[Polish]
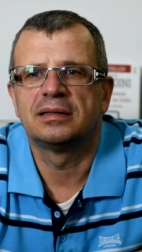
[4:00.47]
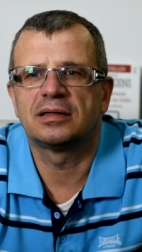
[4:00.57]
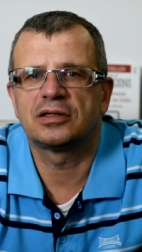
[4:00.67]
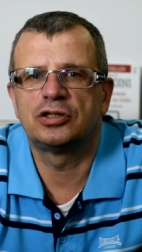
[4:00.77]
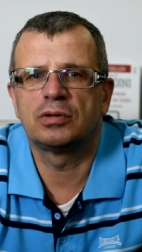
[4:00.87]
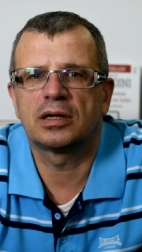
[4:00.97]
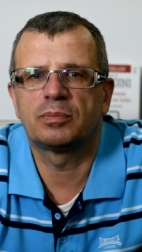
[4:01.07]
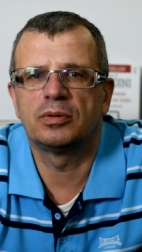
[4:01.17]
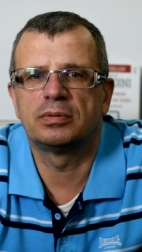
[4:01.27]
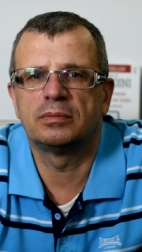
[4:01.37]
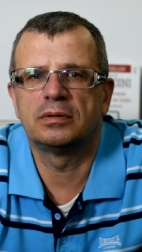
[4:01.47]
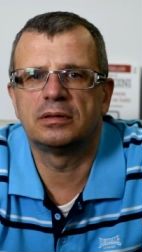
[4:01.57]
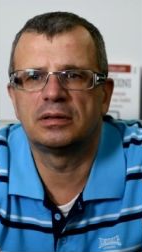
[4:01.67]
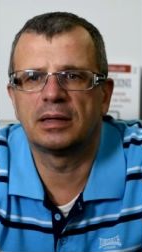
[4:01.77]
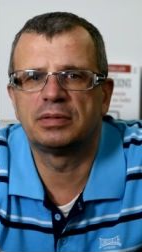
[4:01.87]
na zasiłek
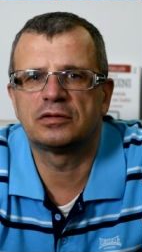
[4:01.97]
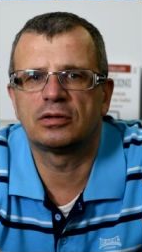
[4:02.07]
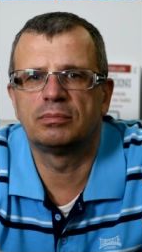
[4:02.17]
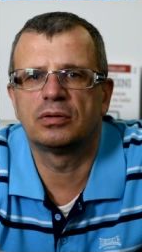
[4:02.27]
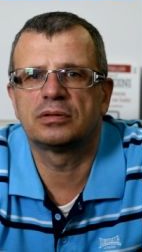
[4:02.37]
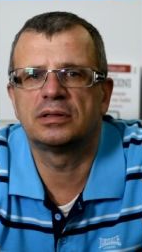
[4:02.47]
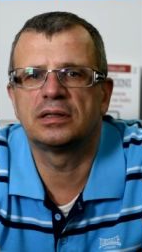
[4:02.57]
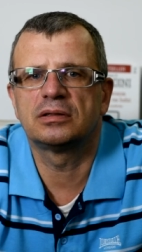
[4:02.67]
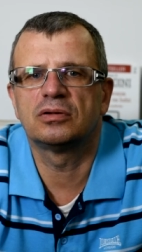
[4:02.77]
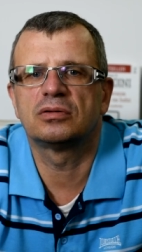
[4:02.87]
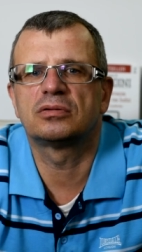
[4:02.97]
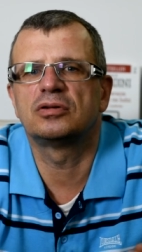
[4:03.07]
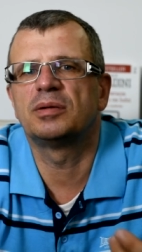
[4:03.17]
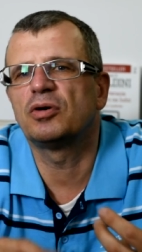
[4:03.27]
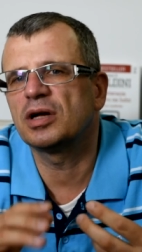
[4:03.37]
e, dla bezrobotnych, no
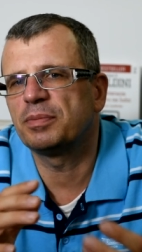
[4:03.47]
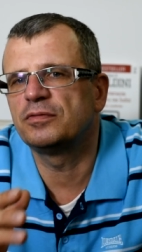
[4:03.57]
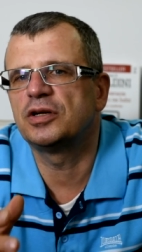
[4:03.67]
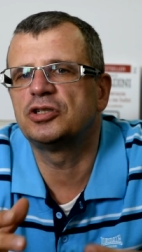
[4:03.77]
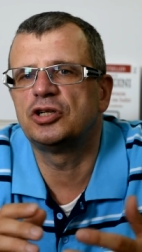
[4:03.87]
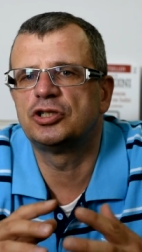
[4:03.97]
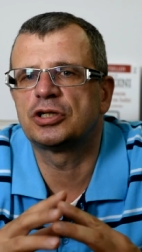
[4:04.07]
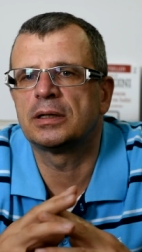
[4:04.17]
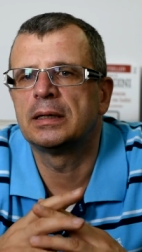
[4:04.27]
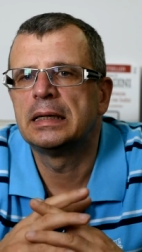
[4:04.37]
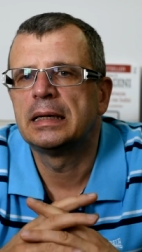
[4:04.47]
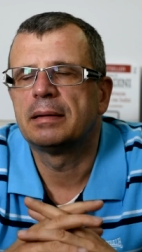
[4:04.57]
to nie mogę powiedzieć, że